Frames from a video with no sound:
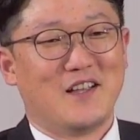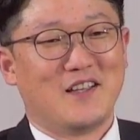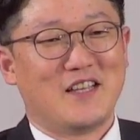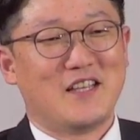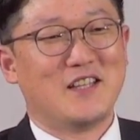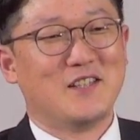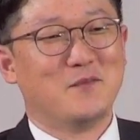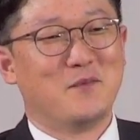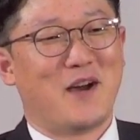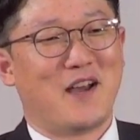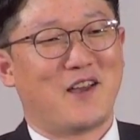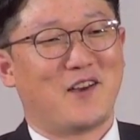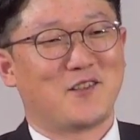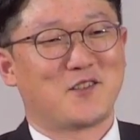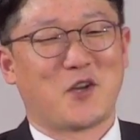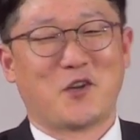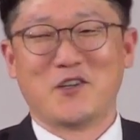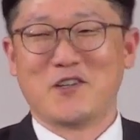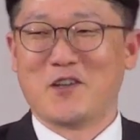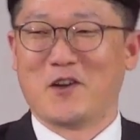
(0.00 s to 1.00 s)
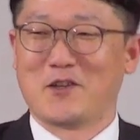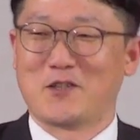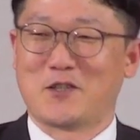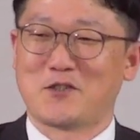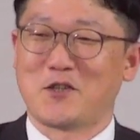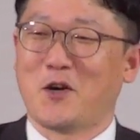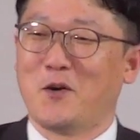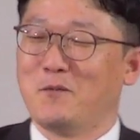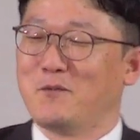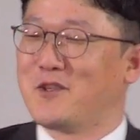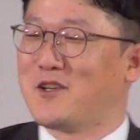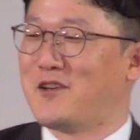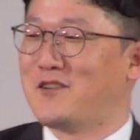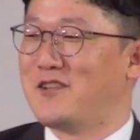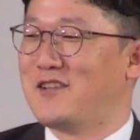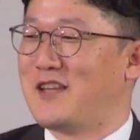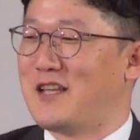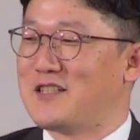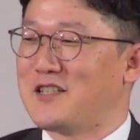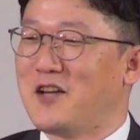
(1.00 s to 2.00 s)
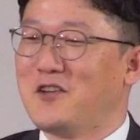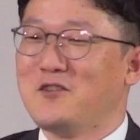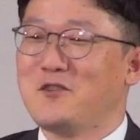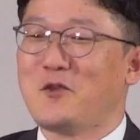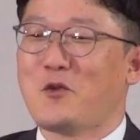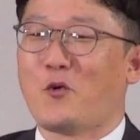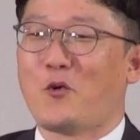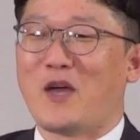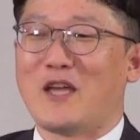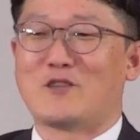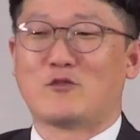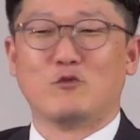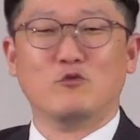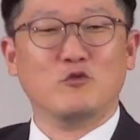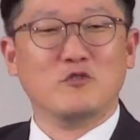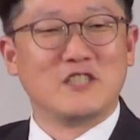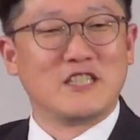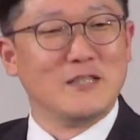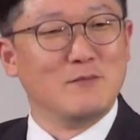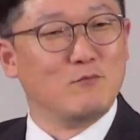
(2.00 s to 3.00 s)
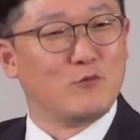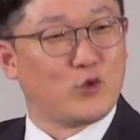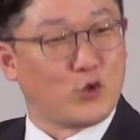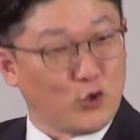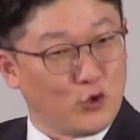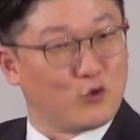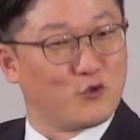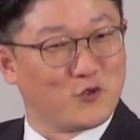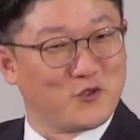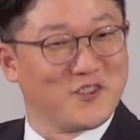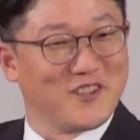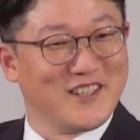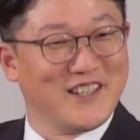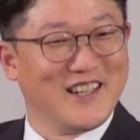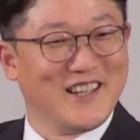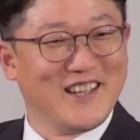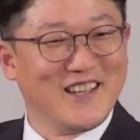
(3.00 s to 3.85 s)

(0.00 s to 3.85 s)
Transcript: 이름하여 저는 여기서 처음 들었는데 선교의 중심축